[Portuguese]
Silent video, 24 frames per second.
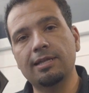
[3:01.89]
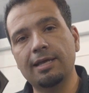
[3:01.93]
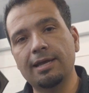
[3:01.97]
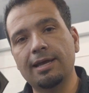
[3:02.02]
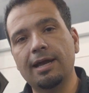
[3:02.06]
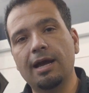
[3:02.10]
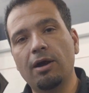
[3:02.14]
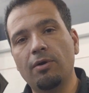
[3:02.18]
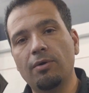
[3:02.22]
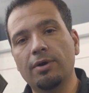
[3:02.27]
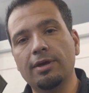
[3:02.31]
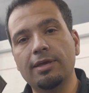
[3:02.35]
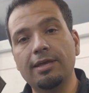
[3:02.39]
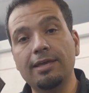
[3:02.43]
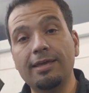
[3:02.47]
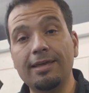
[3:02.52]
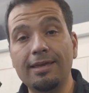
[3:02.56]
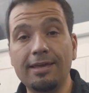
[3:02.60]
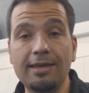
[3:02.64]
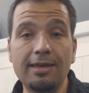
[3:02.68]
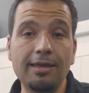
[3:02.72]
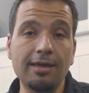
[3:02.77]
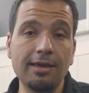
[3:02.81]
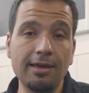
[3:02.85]
legal aí
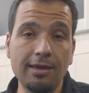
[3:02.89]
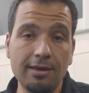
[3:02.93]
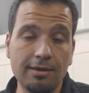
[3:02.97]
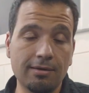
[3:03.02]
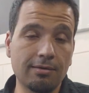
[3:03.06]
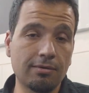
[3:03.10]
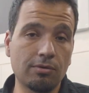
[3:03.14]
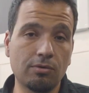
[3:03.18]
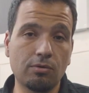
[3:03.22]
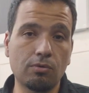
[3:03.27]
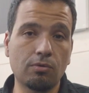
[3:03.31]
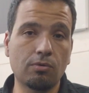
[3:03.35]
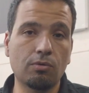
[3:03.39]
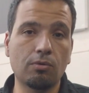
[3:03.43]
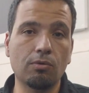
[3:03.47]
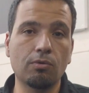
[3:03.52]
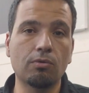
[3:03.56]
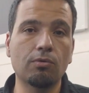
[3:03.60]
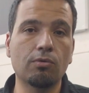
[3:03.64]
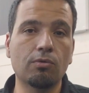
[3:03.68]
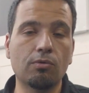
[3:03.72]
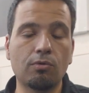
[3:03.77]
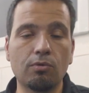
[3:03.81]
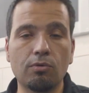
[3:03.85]
e
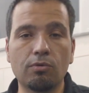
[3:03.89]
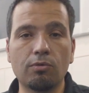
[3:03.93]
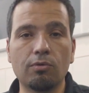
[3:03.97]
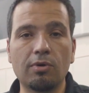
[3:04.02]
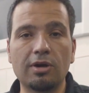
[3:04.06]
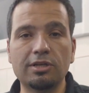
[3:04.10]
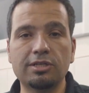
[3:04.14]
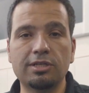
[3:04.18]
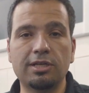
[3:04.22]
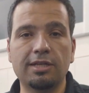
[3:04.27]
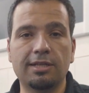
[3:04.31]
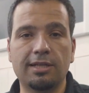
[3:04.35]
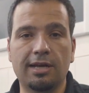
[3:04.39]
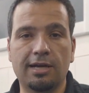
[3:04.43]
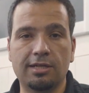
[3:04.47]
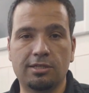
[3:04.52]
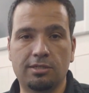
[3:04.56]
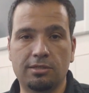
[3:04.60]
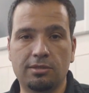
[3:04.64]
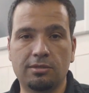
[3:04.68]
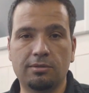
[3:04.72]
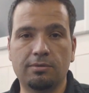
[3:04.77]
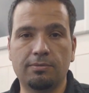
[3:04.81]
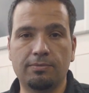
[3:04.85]
com, com
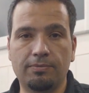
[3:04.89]
agilidade.